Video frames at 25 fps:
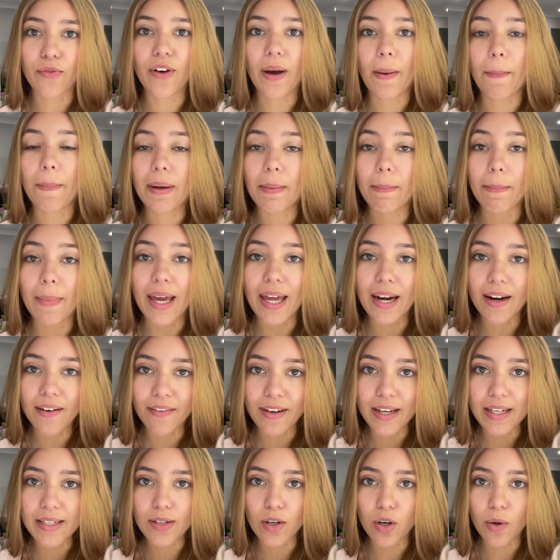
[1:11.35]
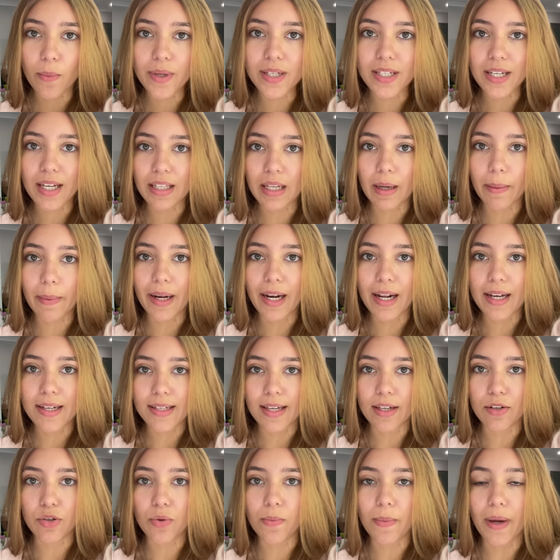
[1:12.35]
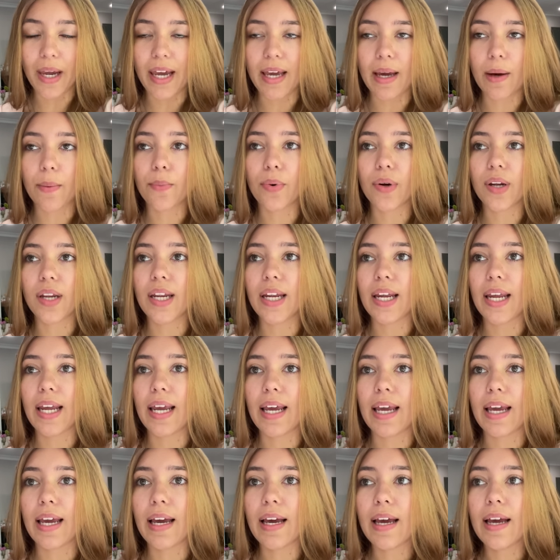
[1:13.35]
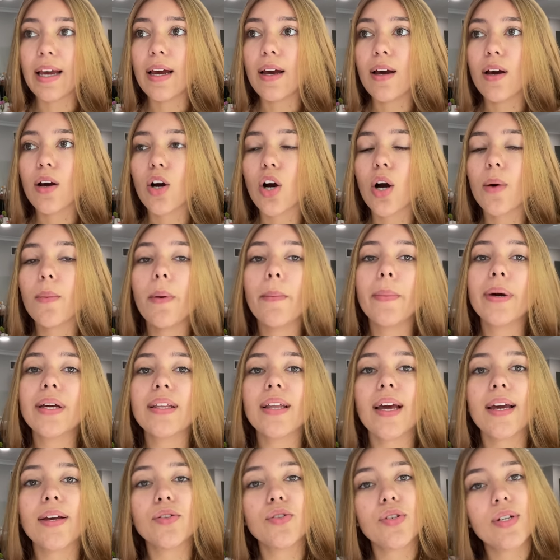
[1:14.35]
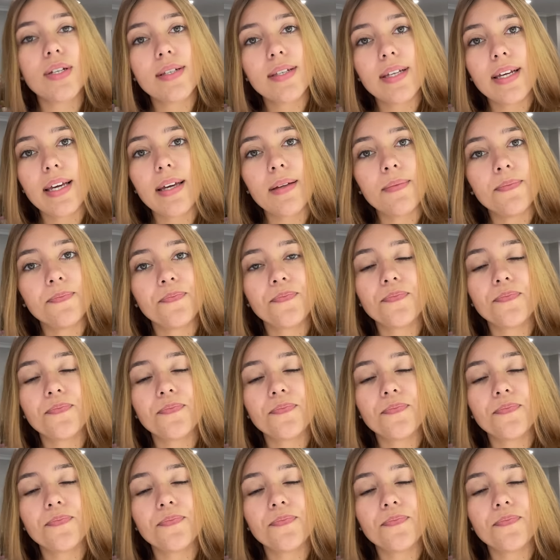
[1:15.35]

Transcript: Foi a primeira vez que eu comecei a trabalhar às 7 e meia, porque como a mãe tá em DC,